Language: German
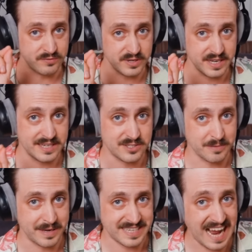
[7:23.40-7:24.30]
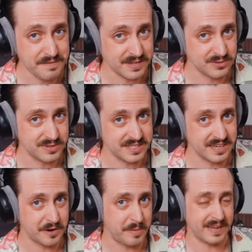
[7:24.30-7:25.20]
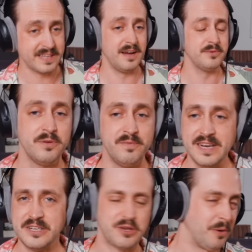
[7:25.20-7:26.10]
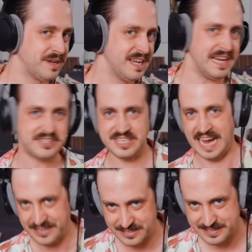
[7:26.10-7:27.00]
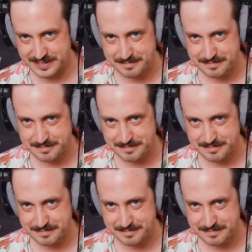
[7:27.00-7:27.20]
von der Instrumentalversion, die ich da gemacht habe, um welchen Song es sich handelt.